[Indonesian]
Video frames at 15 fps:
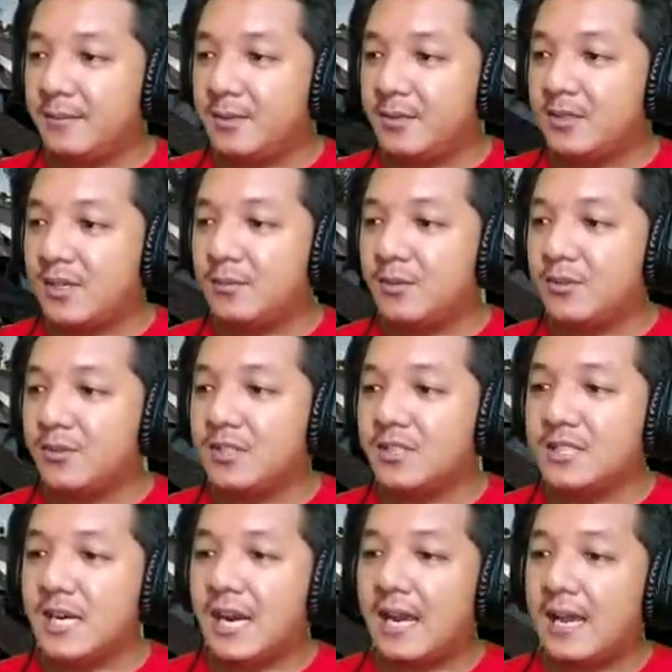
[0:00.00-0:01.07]
Jam menunjukkan pukul
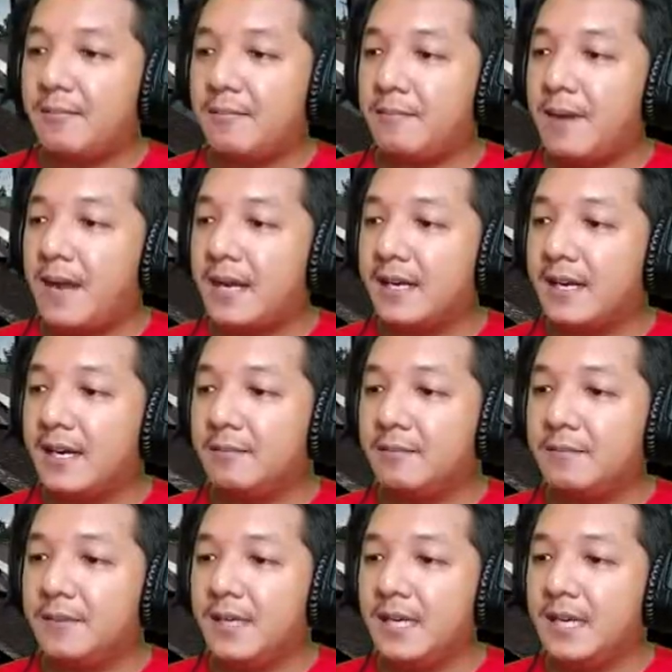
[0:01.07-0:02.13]
8
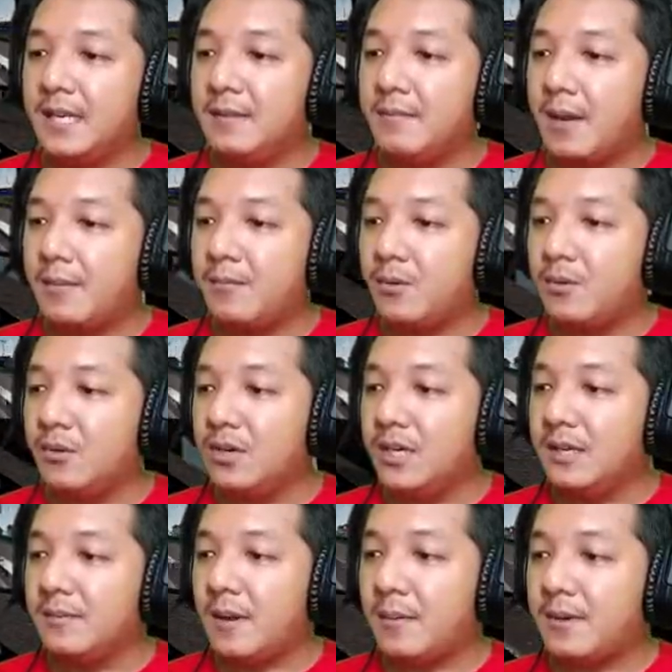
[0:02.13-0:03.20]
lebih 55
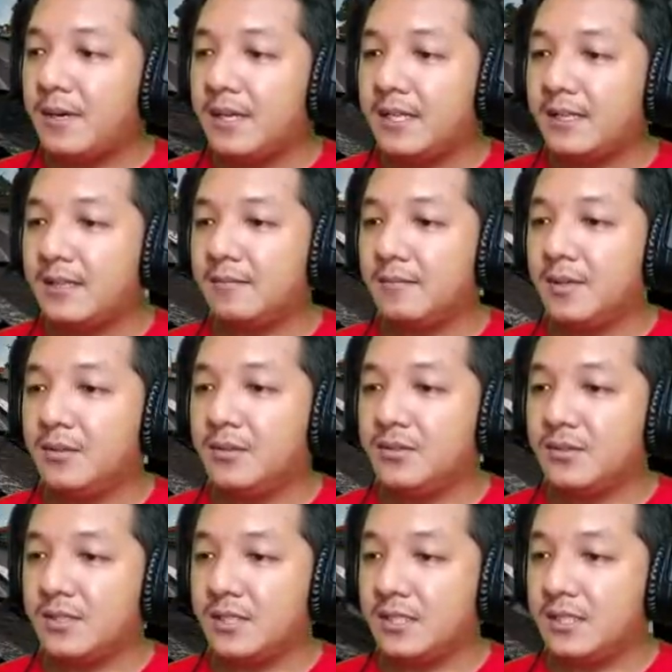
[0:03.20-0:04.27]
menit
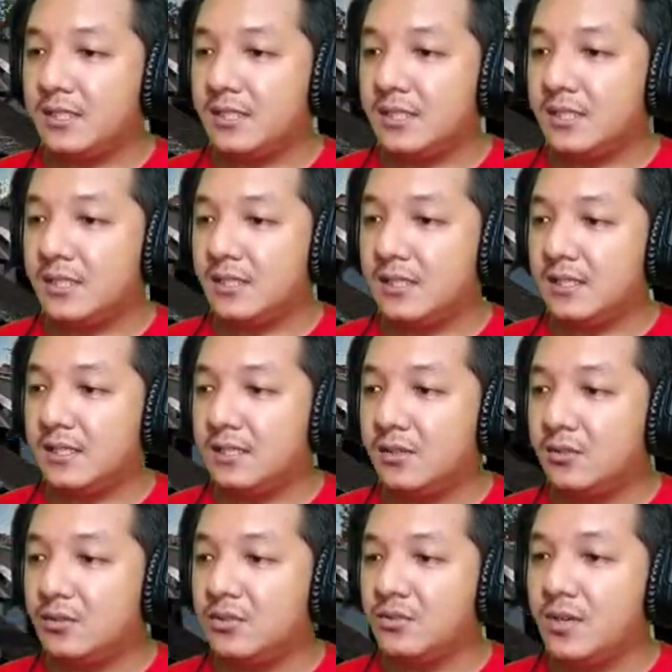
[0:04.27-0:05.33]
menuju ke
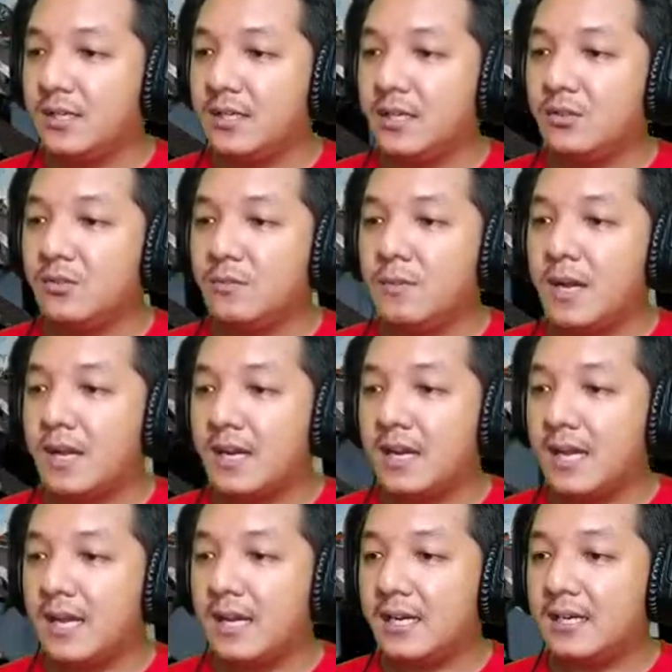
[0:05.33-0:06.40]
tujuan yaitu
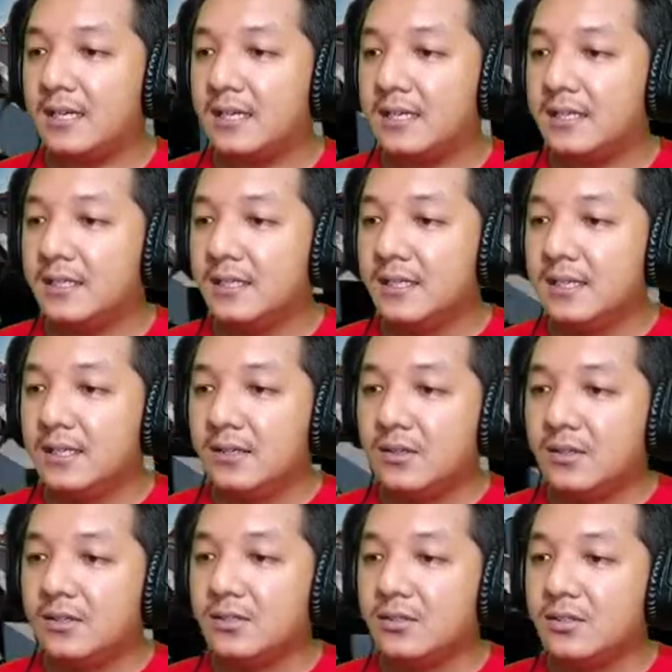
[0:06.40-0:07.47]
Magelang.
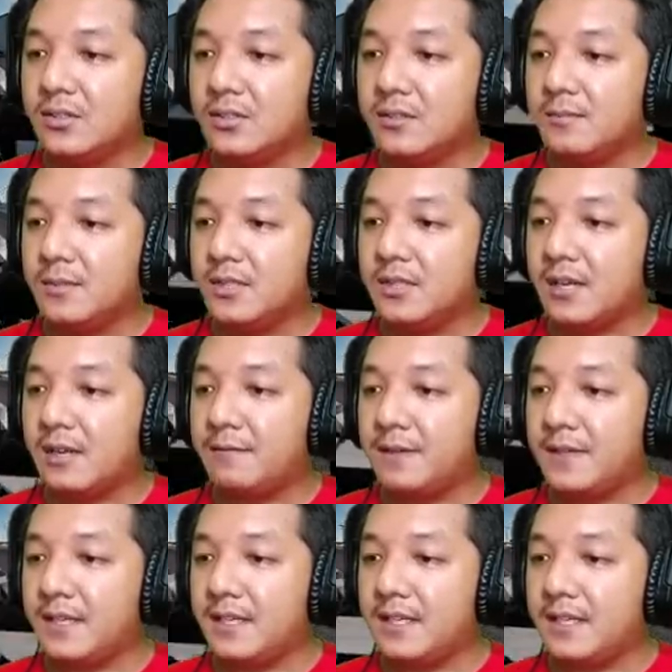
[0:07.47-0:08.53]
Untuk mode
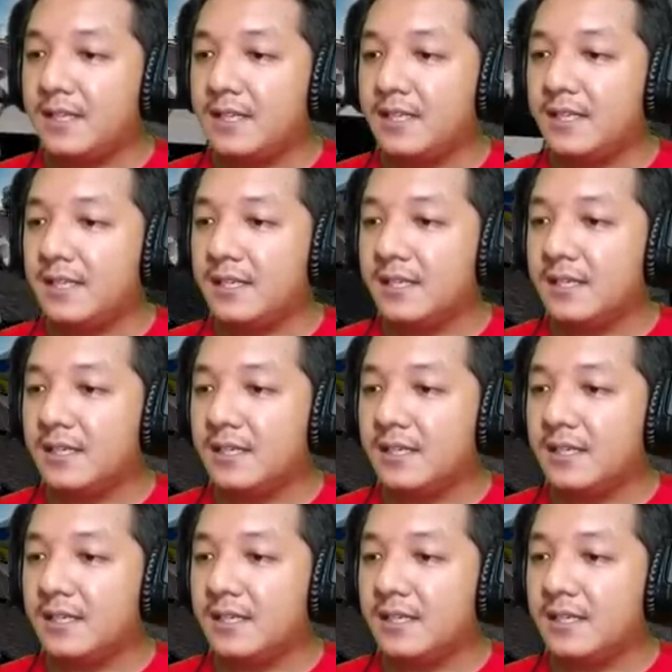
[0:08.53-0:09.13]
traffic ini